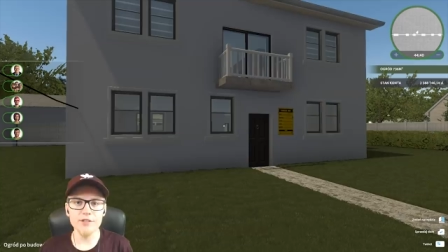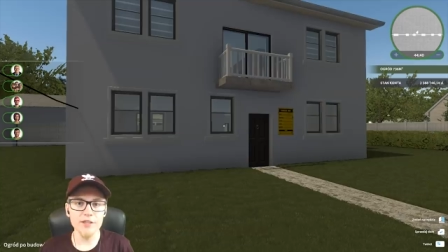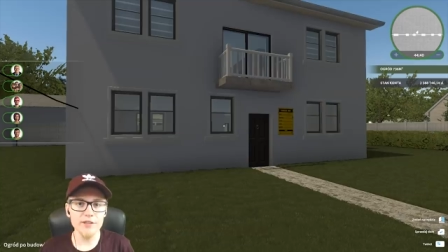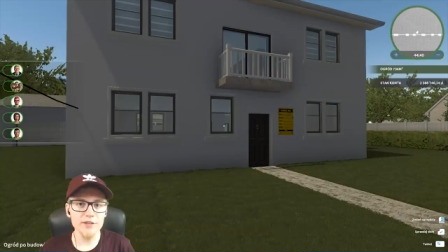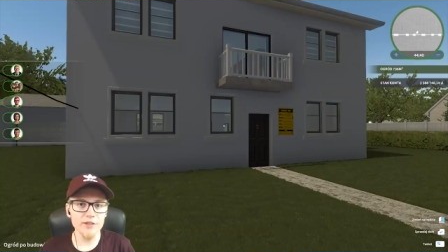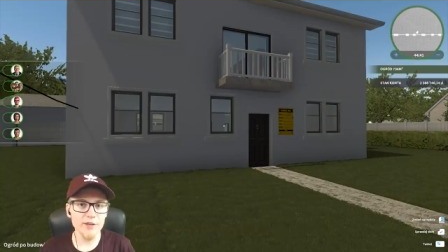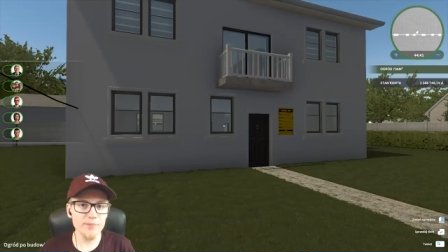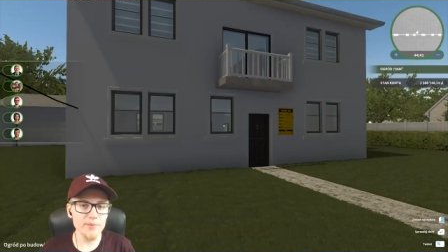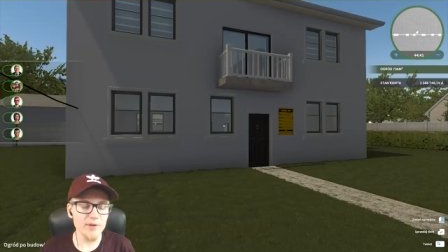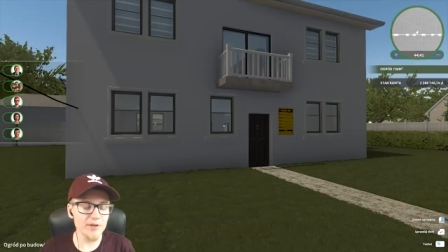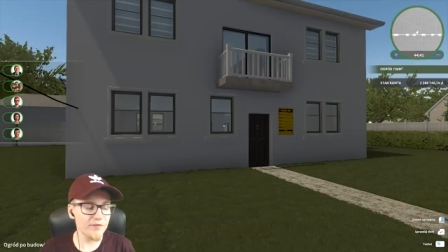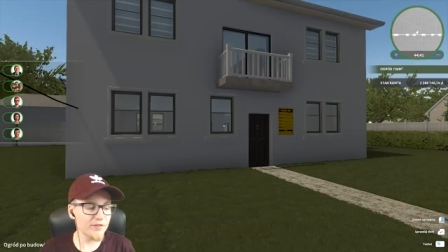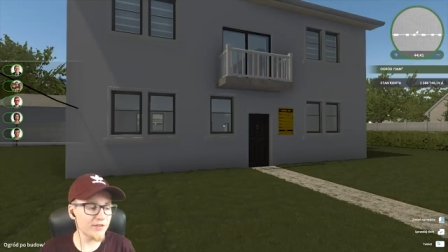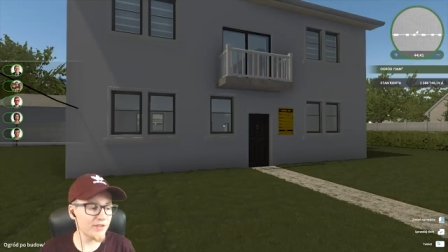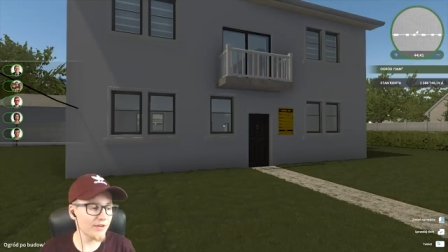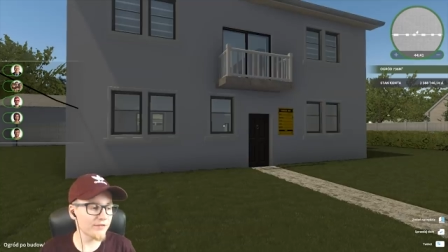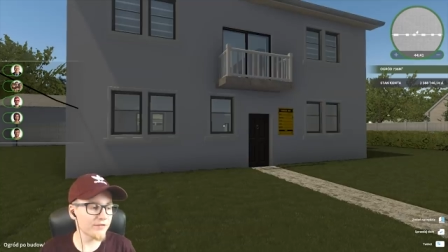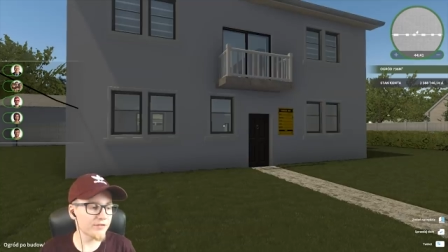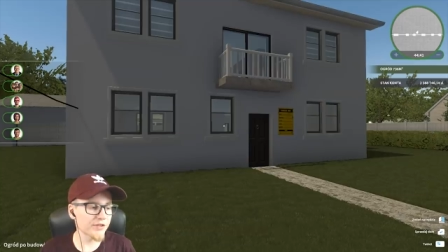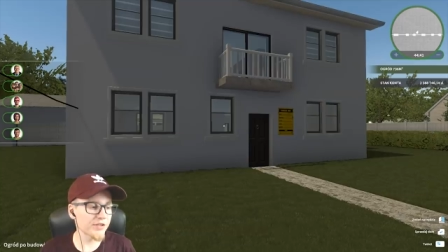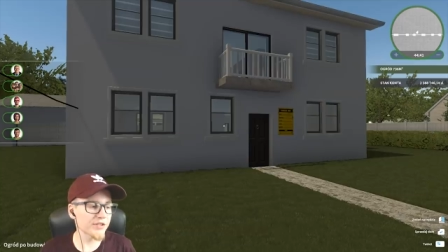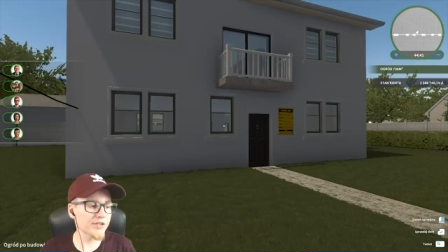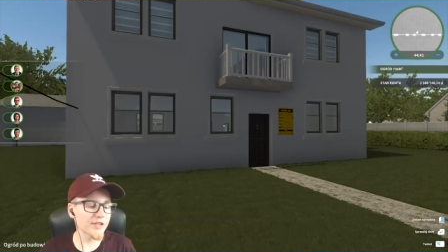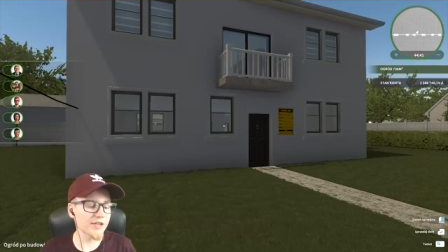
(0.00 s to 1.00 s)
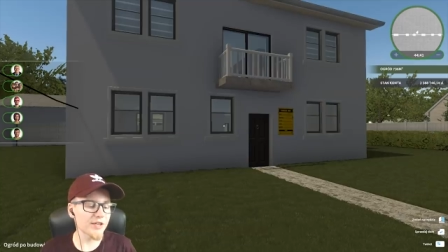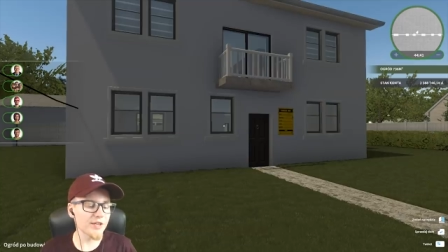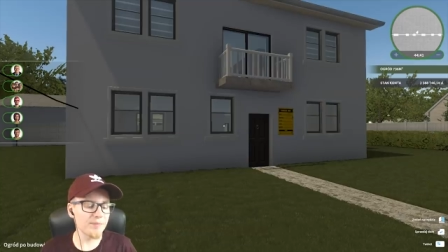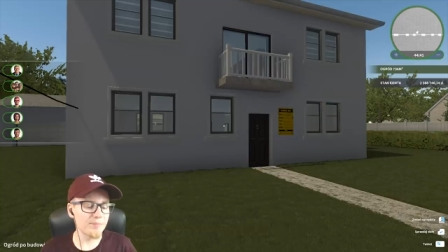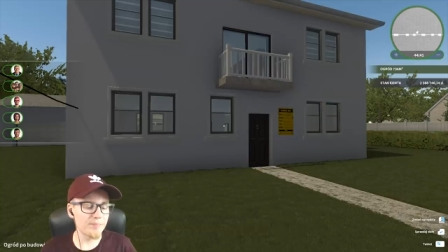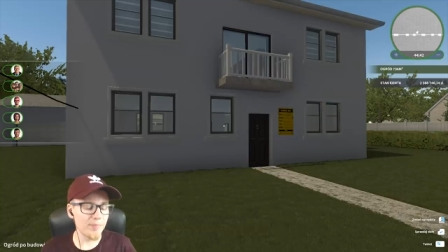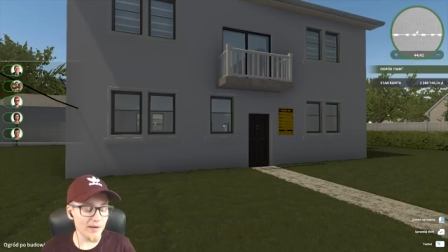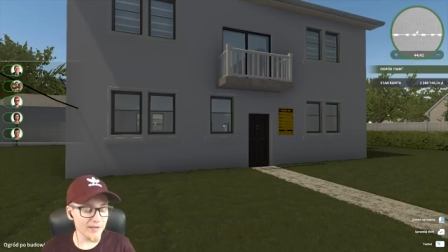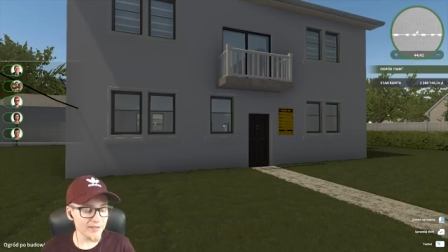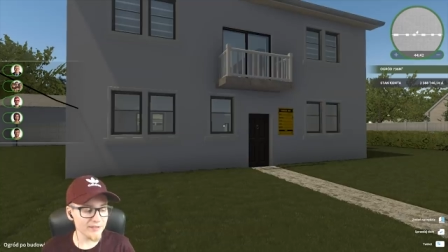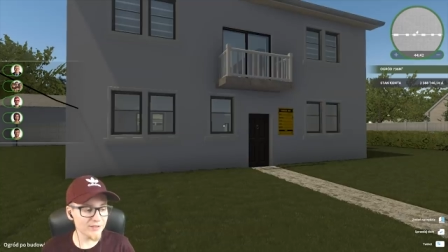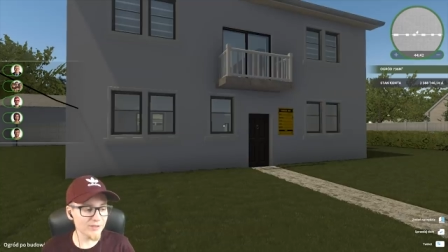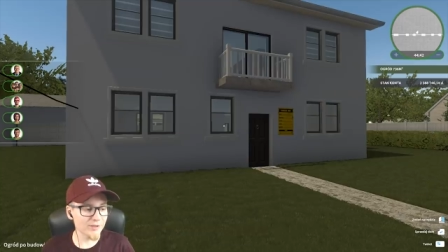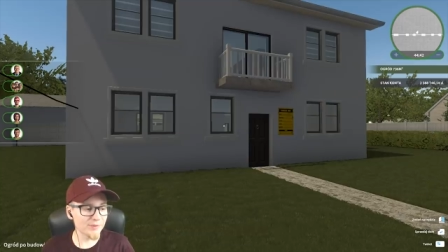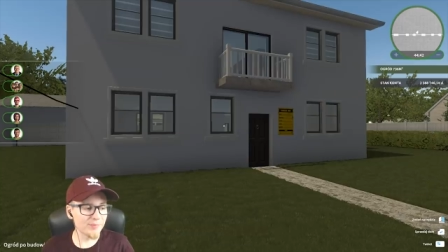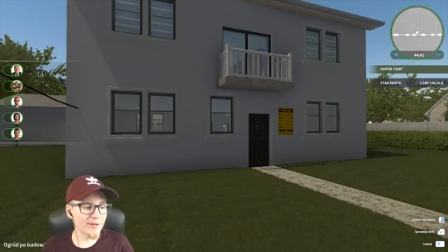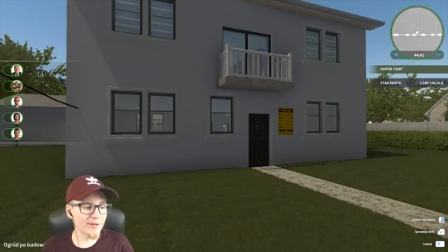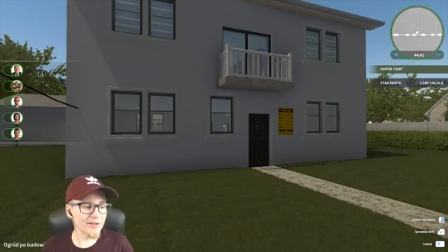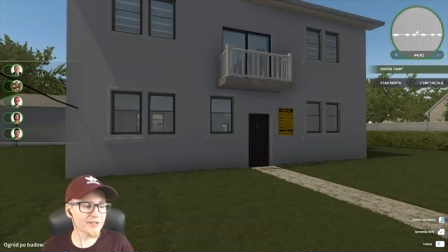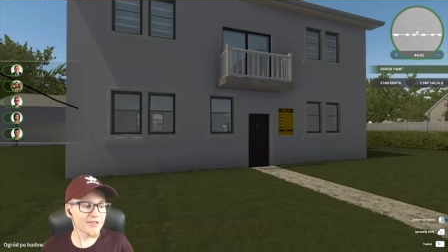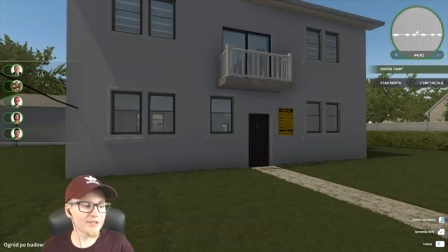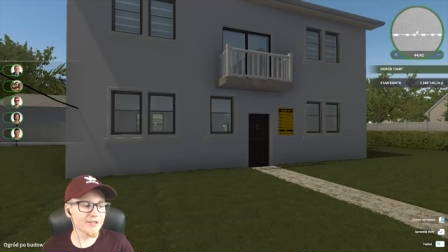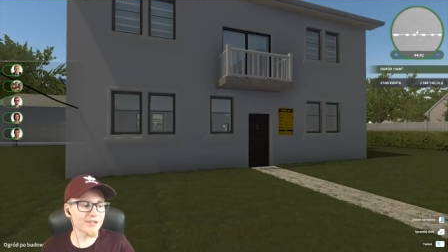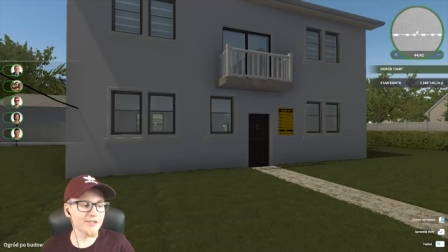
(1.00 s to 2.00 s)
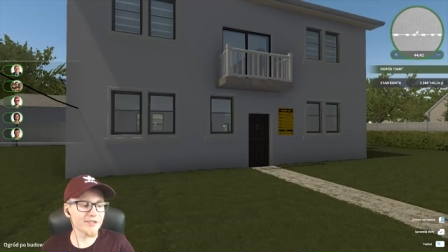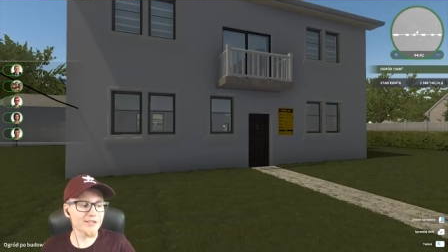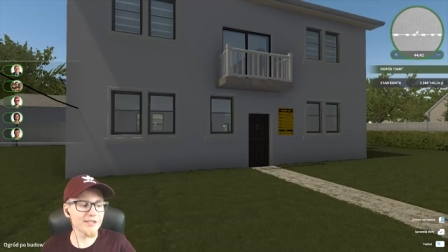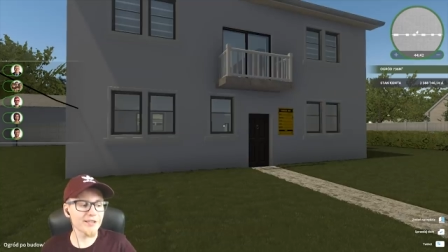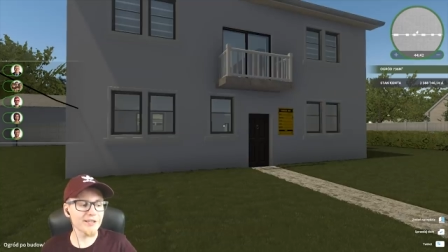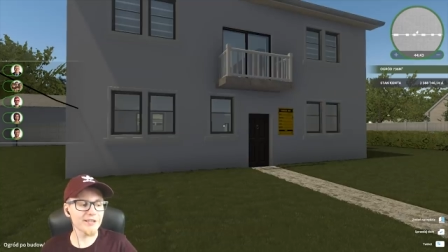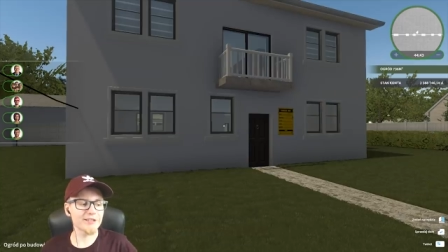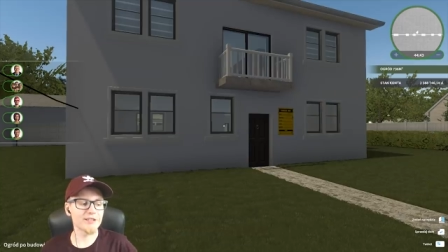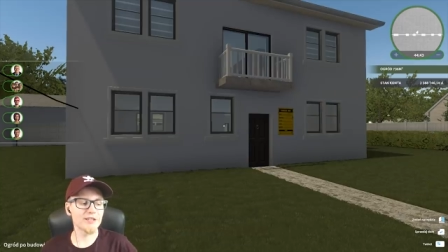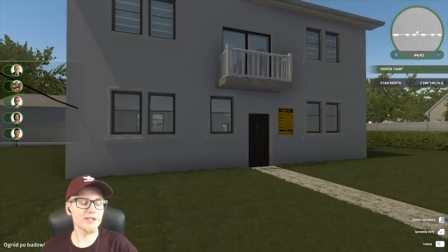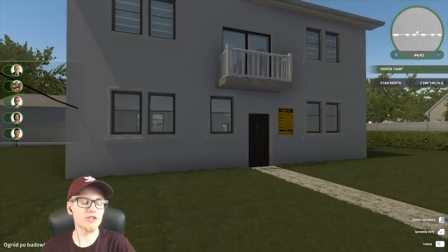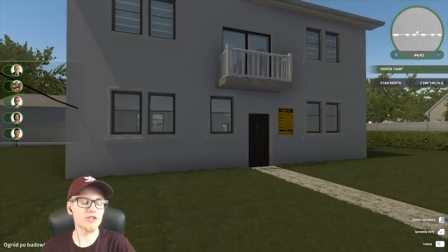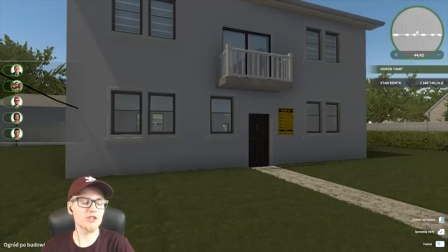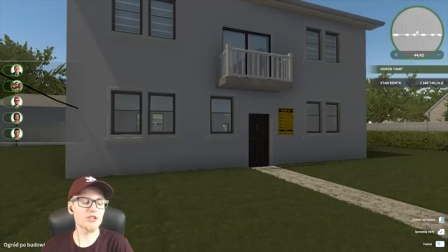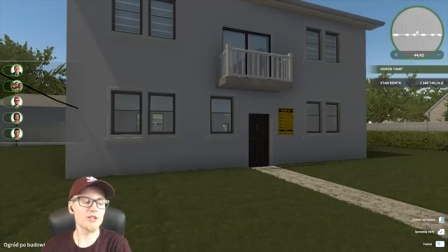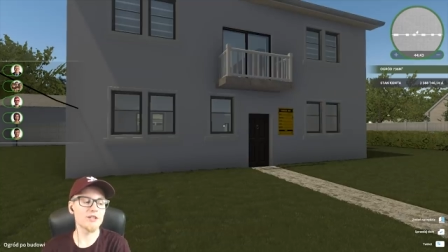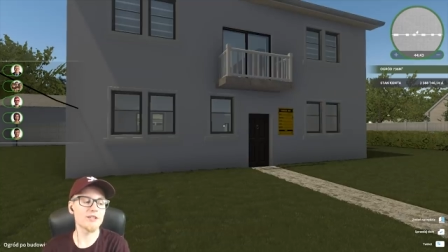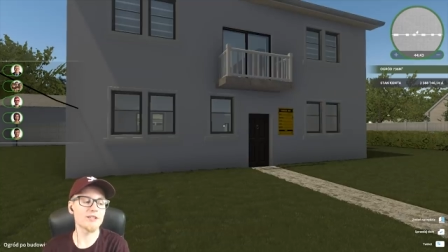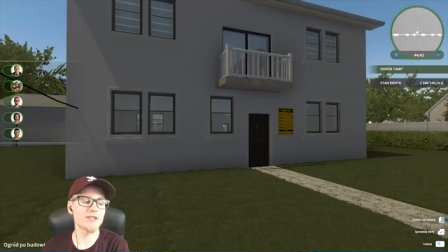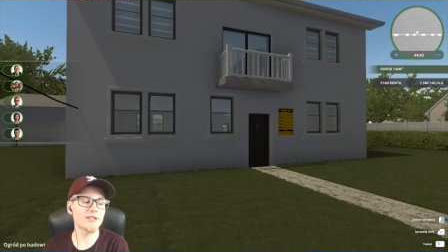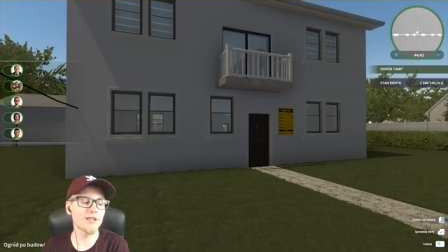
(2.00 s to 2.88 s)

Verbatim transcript: Dzień dobry, witam wszystkich bardzo, bardzo serdecznie.